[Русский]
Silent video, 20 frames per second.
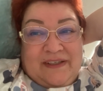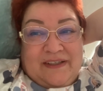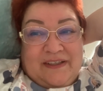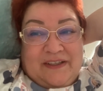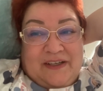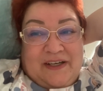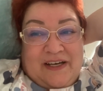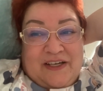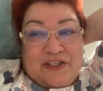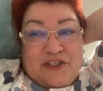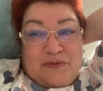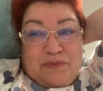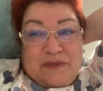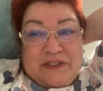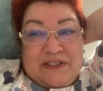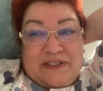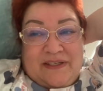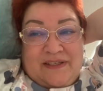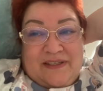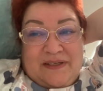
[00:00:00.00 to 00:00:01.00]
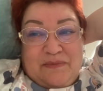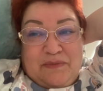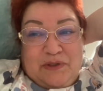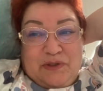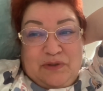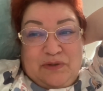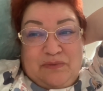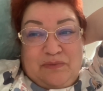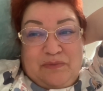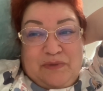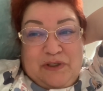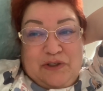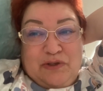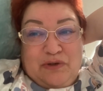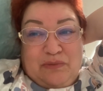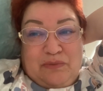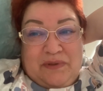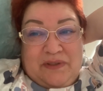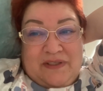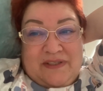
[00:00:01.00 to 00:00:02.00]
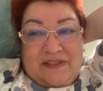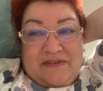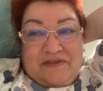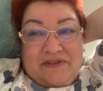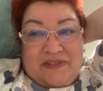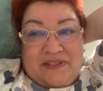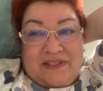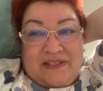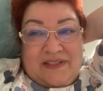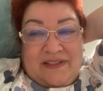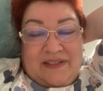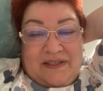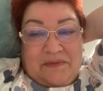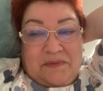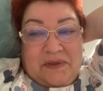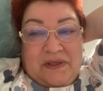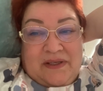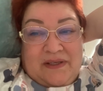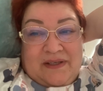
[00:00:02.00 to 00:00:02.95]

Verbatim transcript: как раньше постельное белье было дефицитом.